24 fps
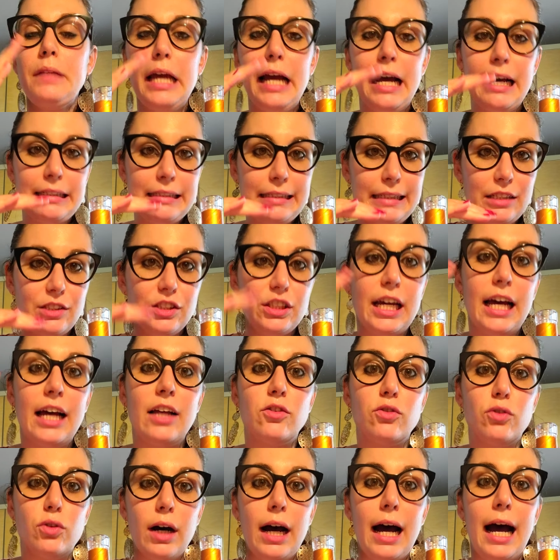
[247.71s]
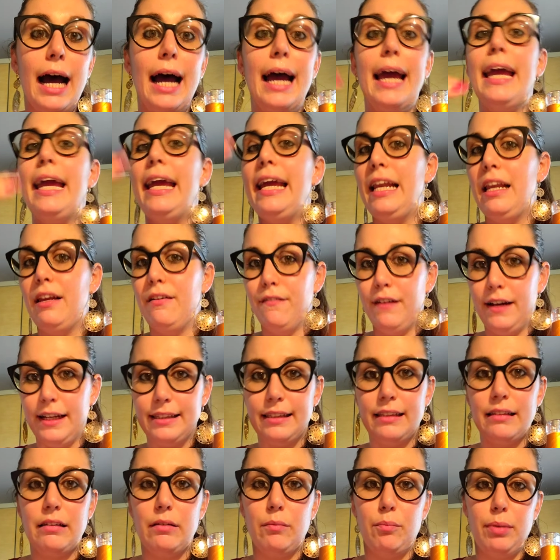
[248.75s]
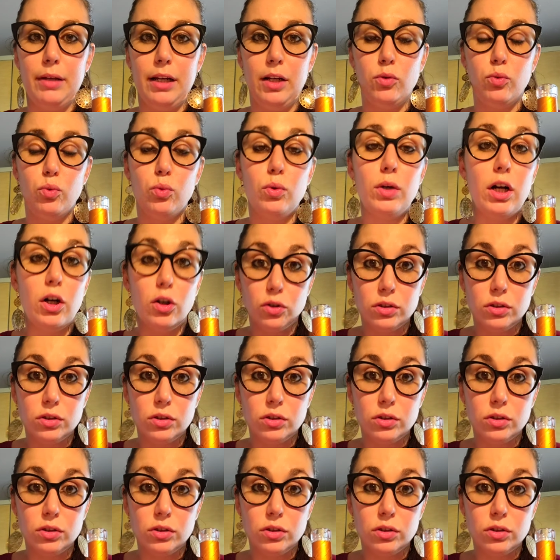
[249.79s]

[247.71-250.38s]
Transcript: assaggiato a elevate temperature,